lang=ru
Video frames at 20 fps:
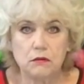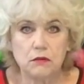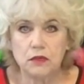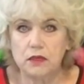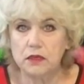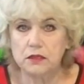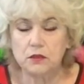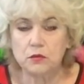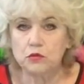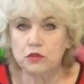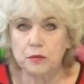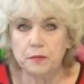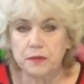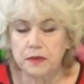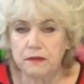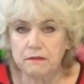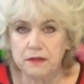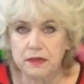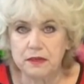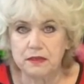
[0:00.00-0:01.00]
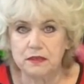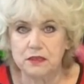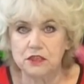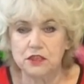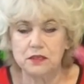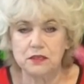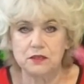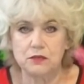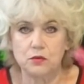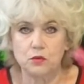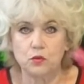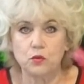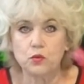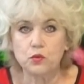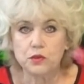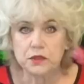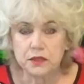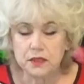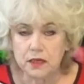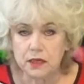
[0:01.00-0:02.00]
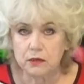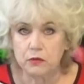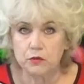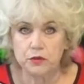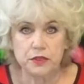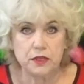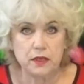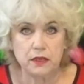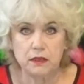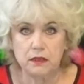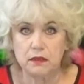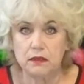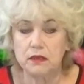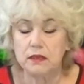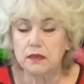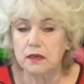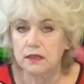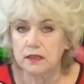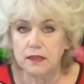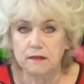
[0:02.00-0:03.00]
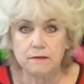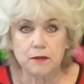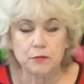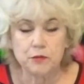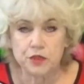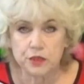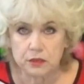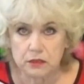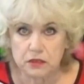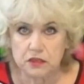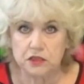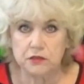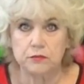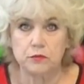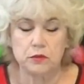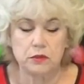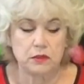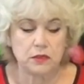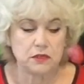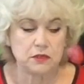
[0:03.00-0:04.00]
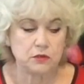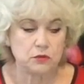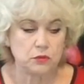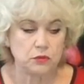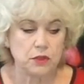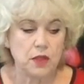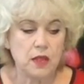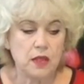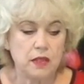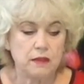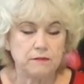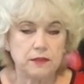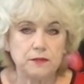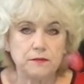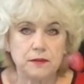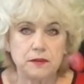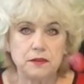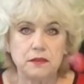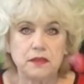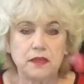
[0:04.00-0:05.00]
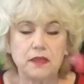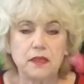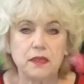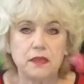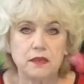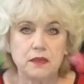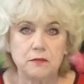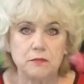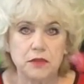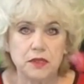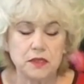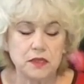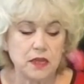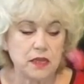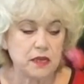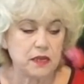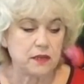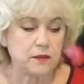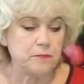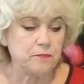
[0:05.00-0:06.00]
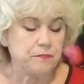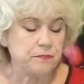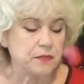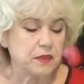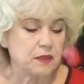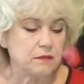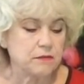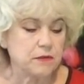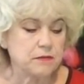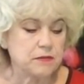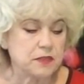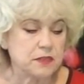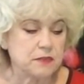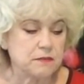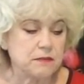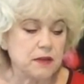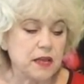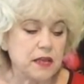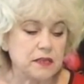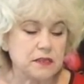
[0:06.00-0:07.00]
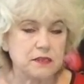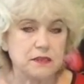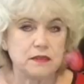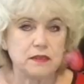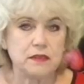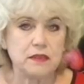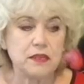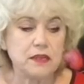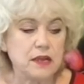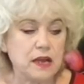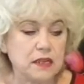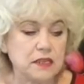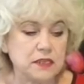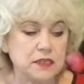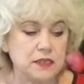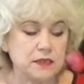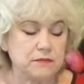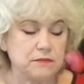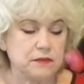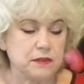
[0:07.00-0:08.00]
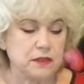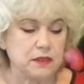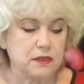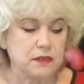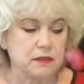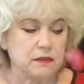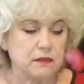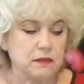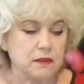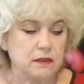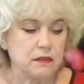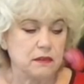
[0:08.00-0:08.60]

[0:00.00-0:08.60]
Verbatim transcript: это уже проверено жизнью. У злых людей никогда вообще ничего не растет. В ответ на такие комментарии – вы вызываете негативные